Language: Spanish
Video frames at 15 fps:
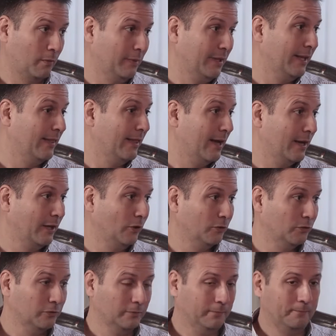por miles de
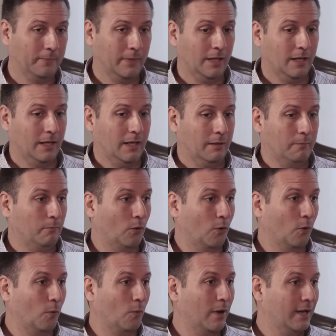años, por
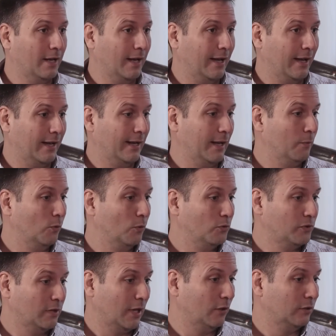lo cual han
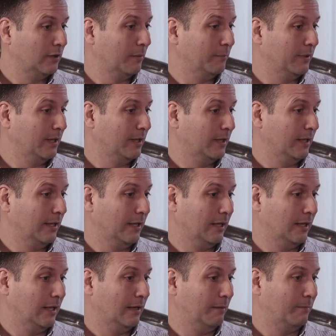evolucionado también
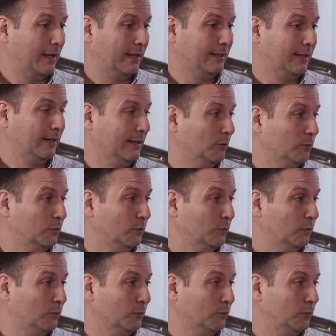en la parte de